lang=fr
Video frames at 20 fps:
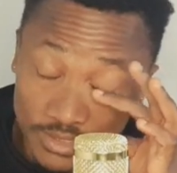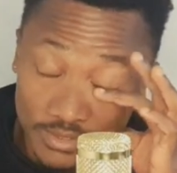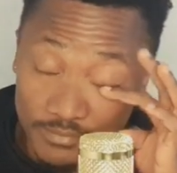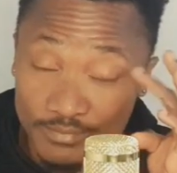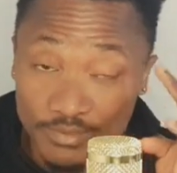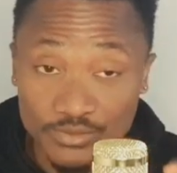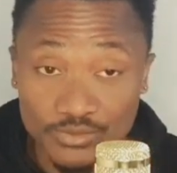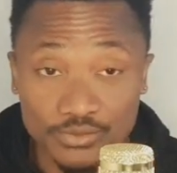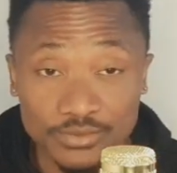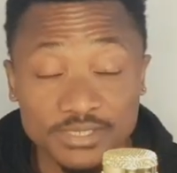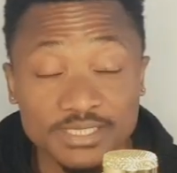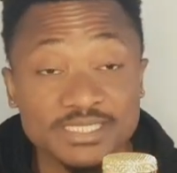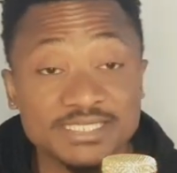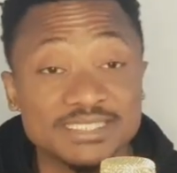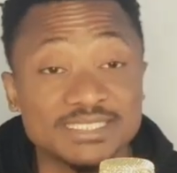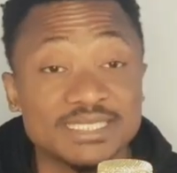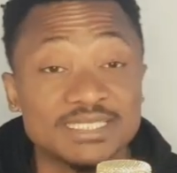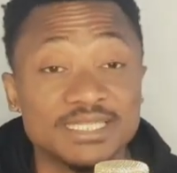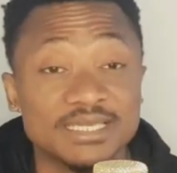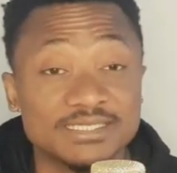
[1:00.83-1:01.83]
telle personne.
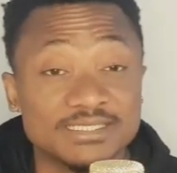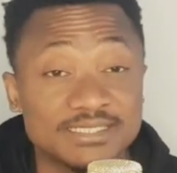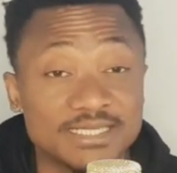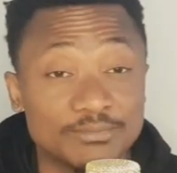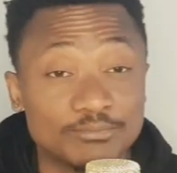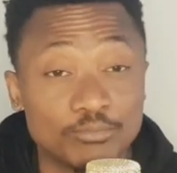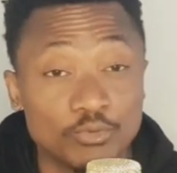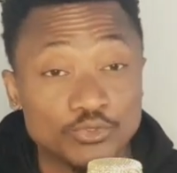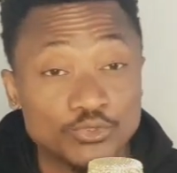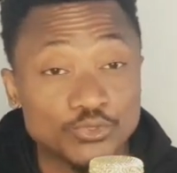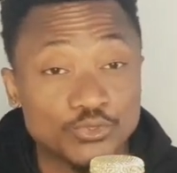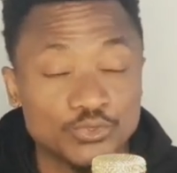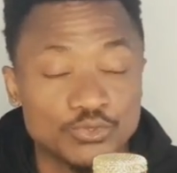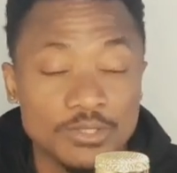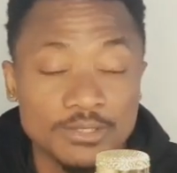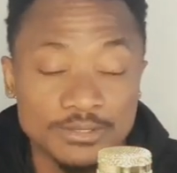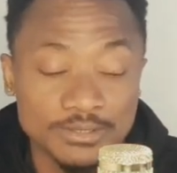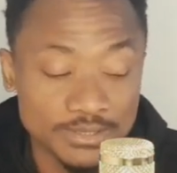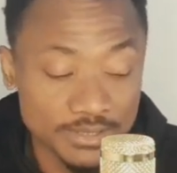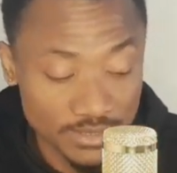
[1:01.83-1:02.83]
C'est dans cette posture
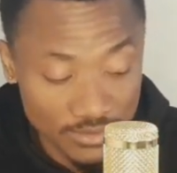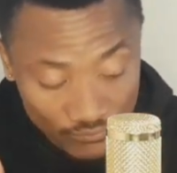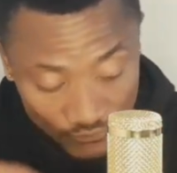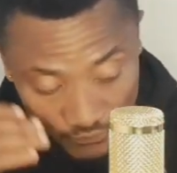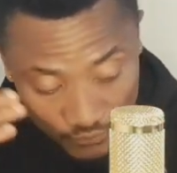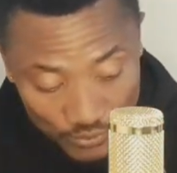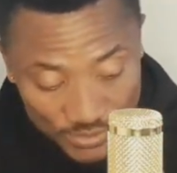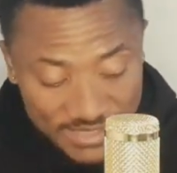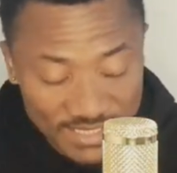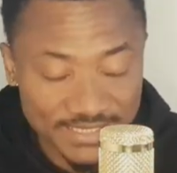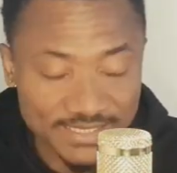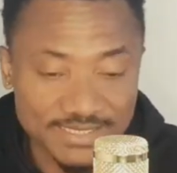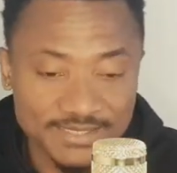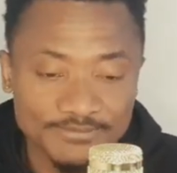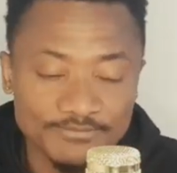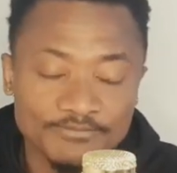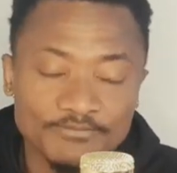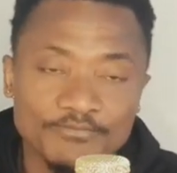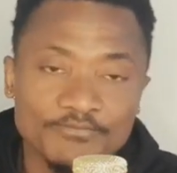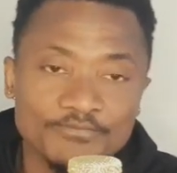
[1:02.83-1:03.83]
vous êtes.
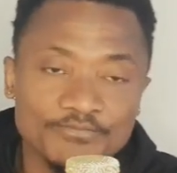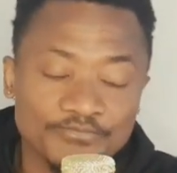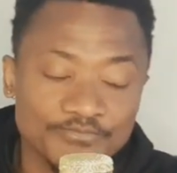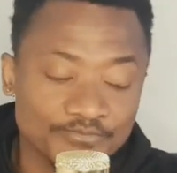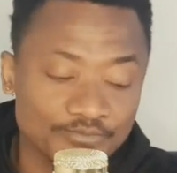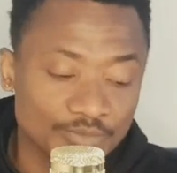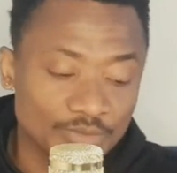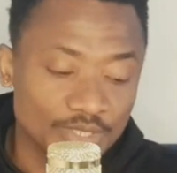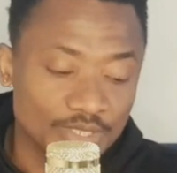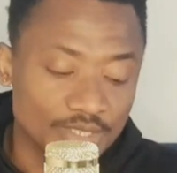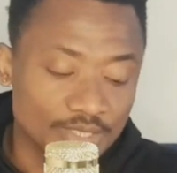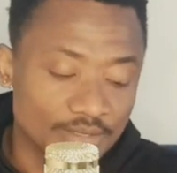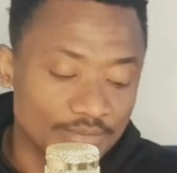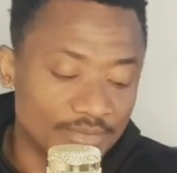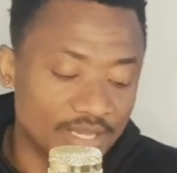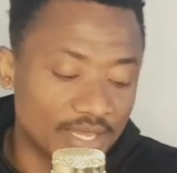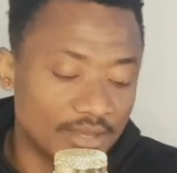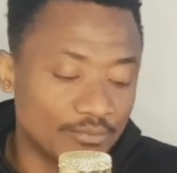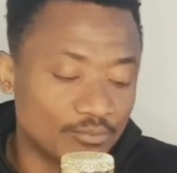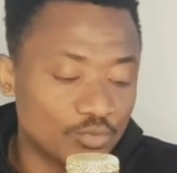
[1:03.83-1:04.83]

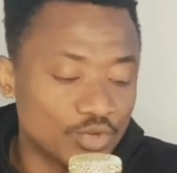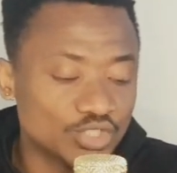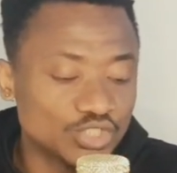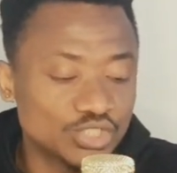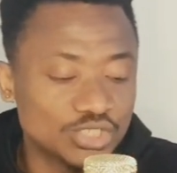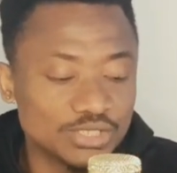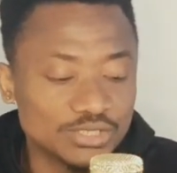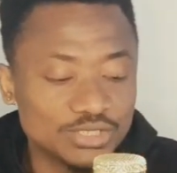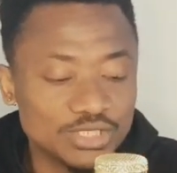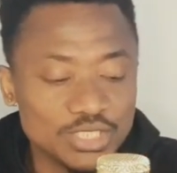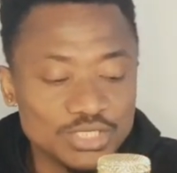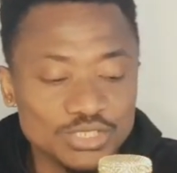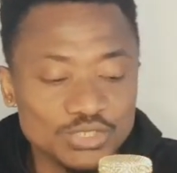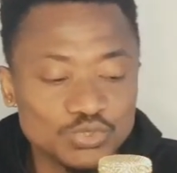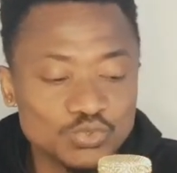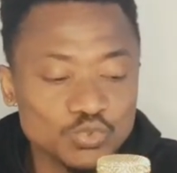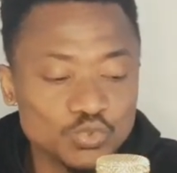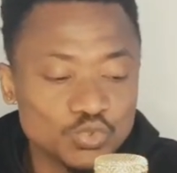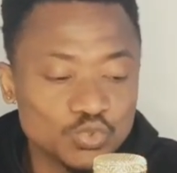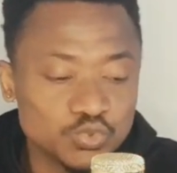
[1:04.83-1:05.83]
Mais moi, je dit
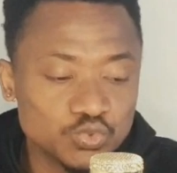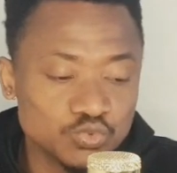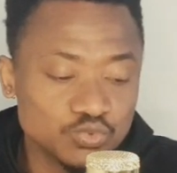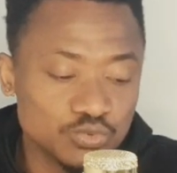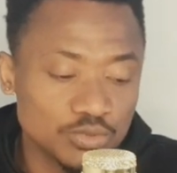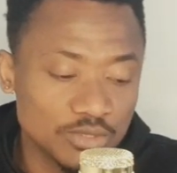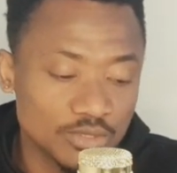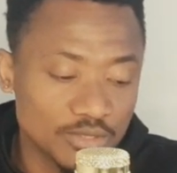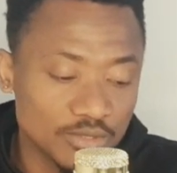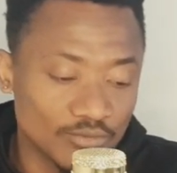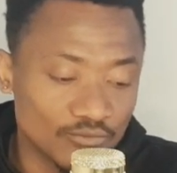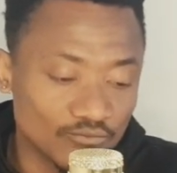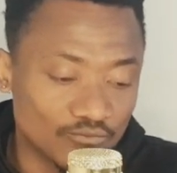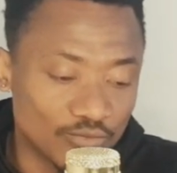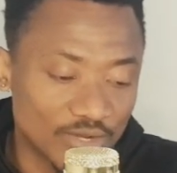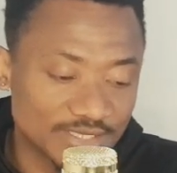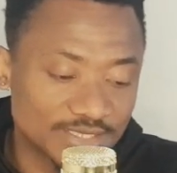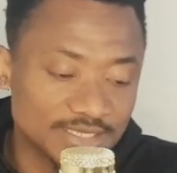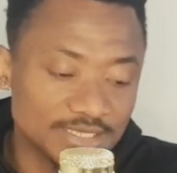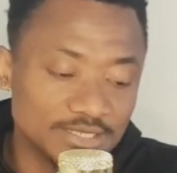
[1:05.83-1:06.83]
toujours,
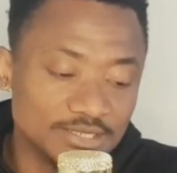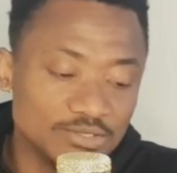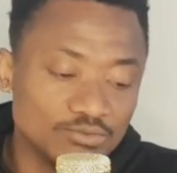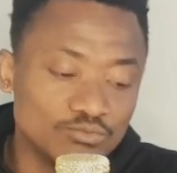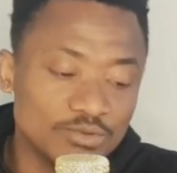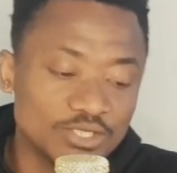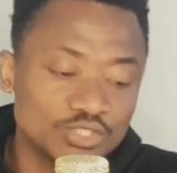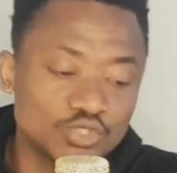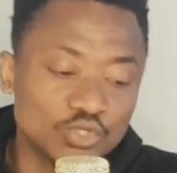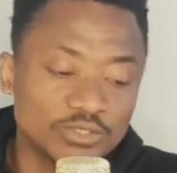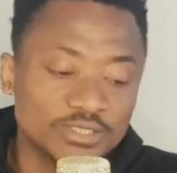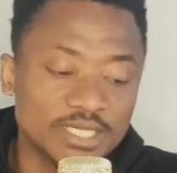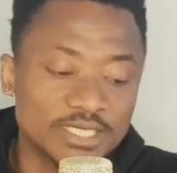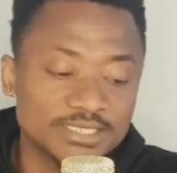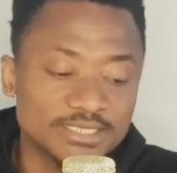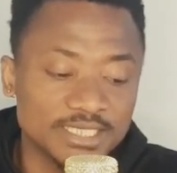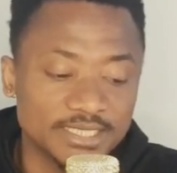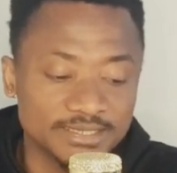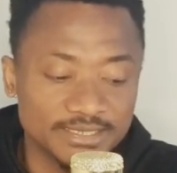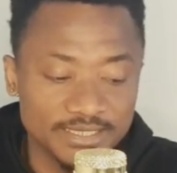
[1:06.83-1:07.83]
voici Lilouet Jordan
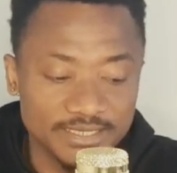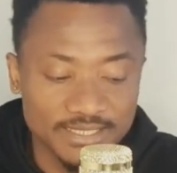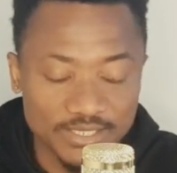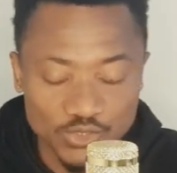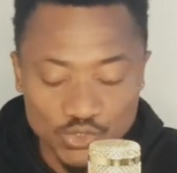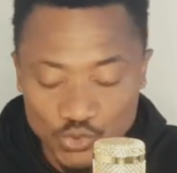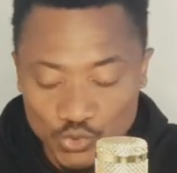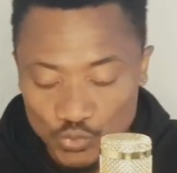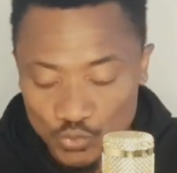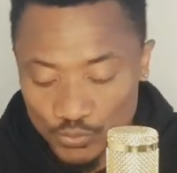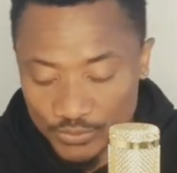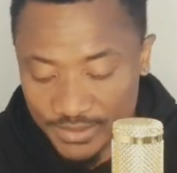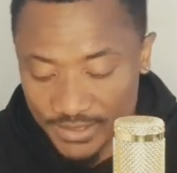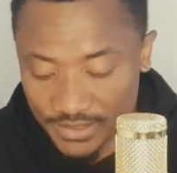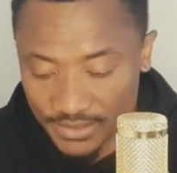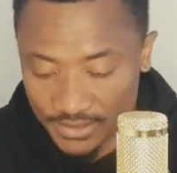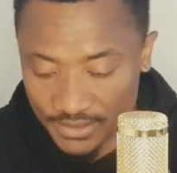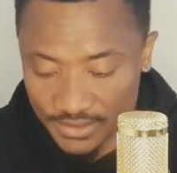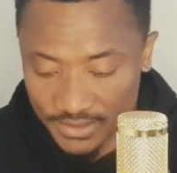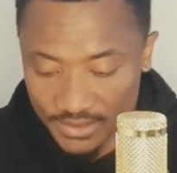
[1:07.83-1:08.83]
qui est en train
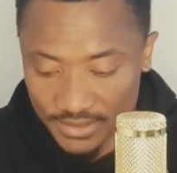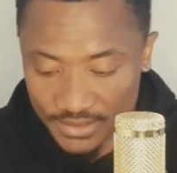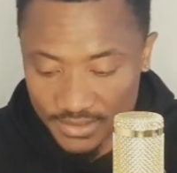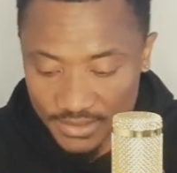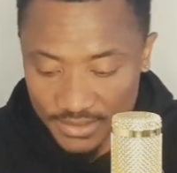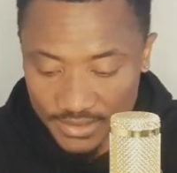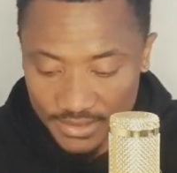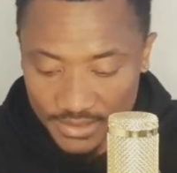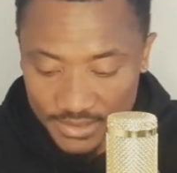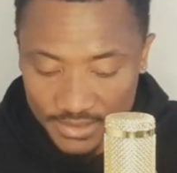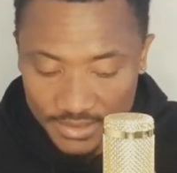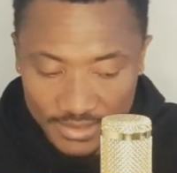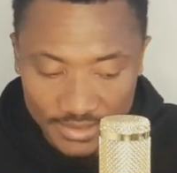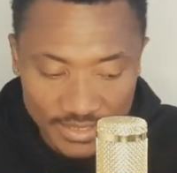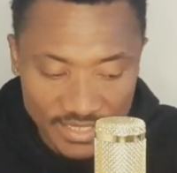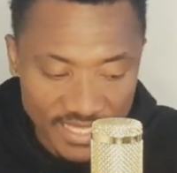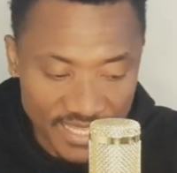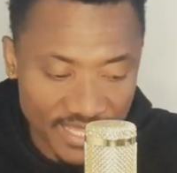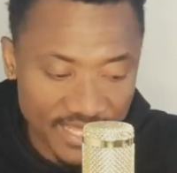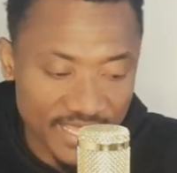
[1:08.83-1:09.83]
d'insulter
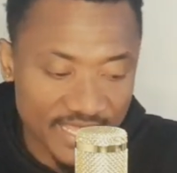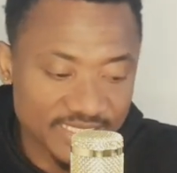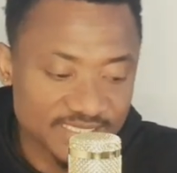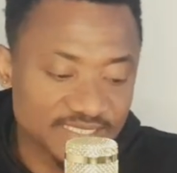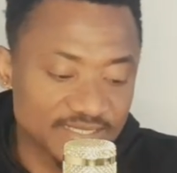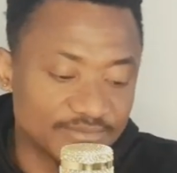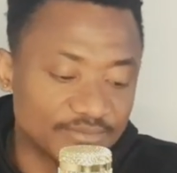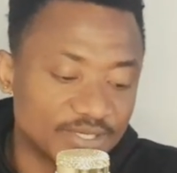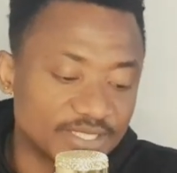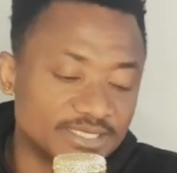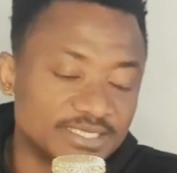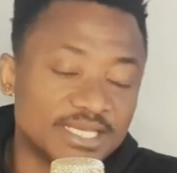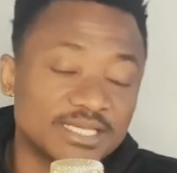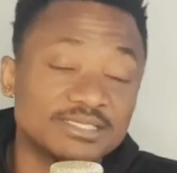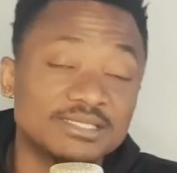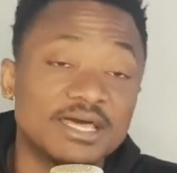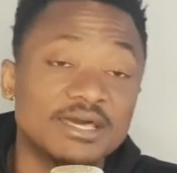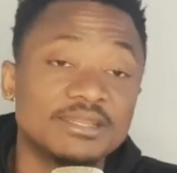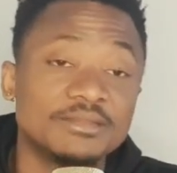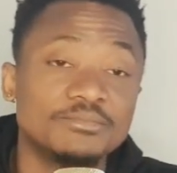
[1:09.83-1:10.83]
un ex-président
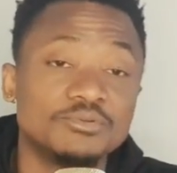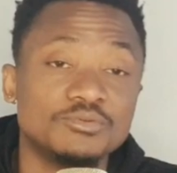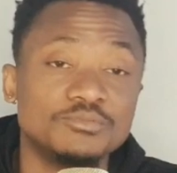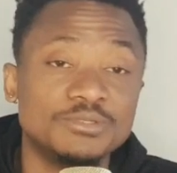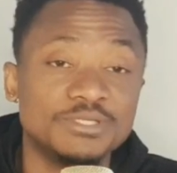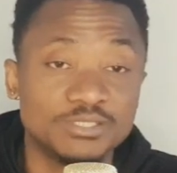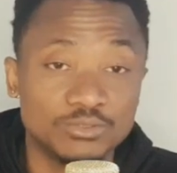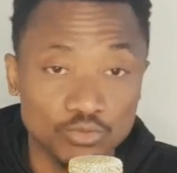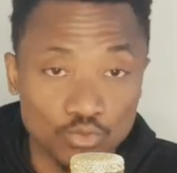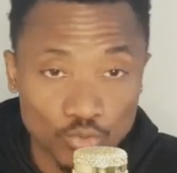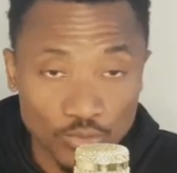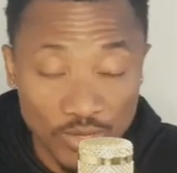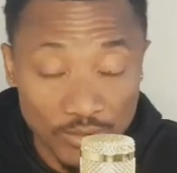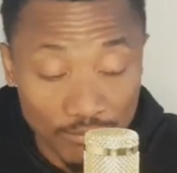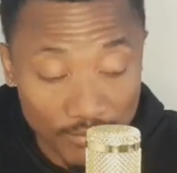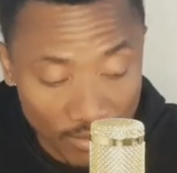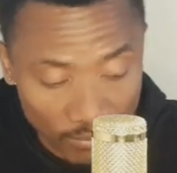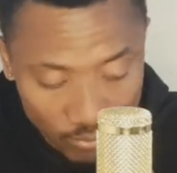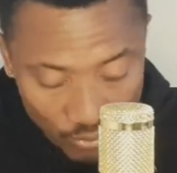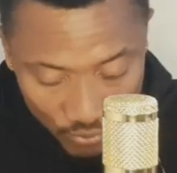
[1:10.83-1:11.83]
de la République, Laurent
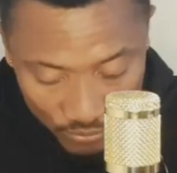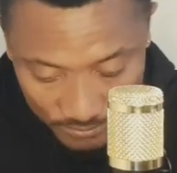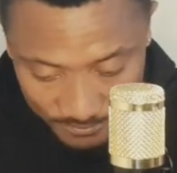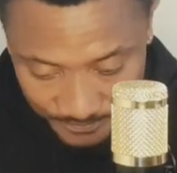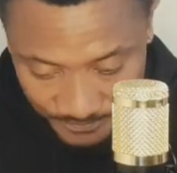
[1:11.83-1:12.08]
Gbagbo.